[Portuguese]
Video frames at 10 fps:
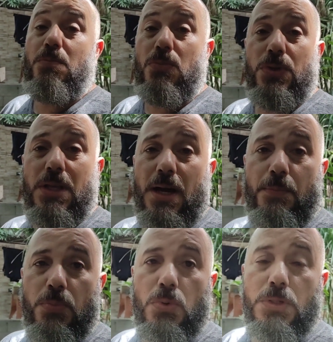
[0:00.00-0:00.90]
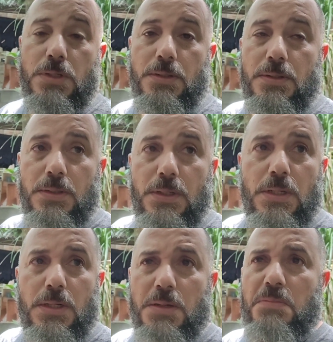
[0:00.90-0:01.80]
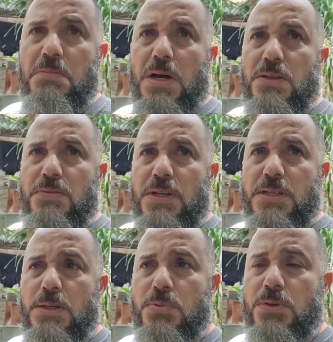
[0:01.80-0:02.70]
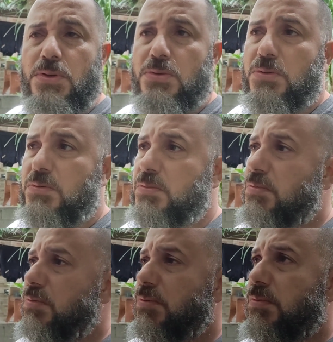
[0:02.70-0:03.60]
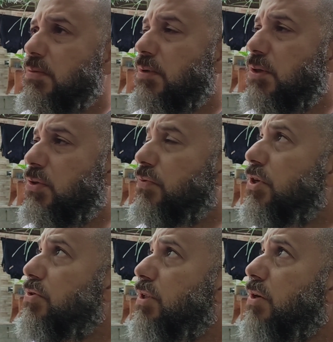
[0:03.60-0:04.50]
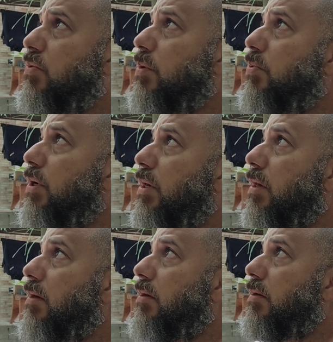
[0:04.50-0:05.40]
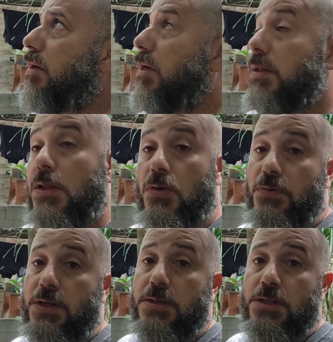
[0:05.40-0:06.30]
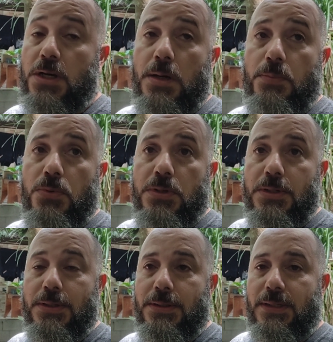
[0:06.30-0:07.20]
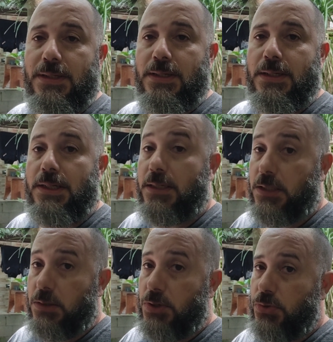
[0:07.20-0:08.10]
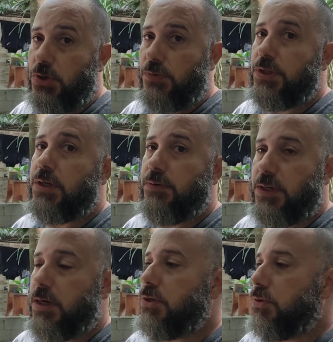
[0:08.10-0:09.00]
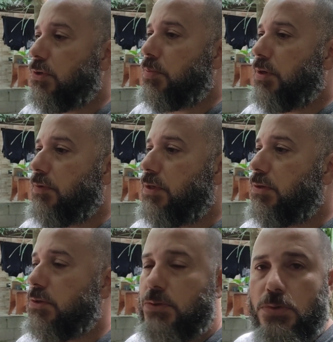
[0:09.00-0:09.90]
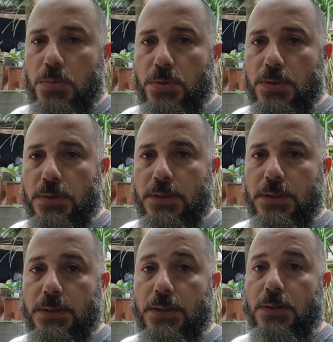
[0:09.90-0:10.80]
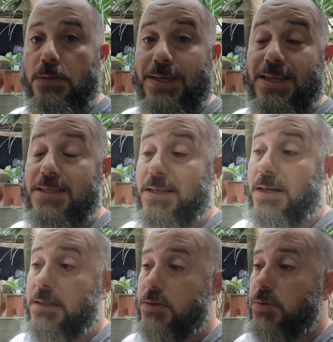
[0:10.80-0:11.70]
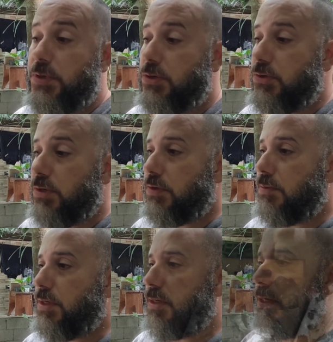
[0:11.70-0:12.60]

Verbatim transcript: muita raposa, mas faz tempo que eu, que eu não vejo nenhuma por aqui. Talvez seja raposa. Então à noite eu vou ter que ficar de olho para ver se eu descubro o que, que será que está comendo os ovos da minha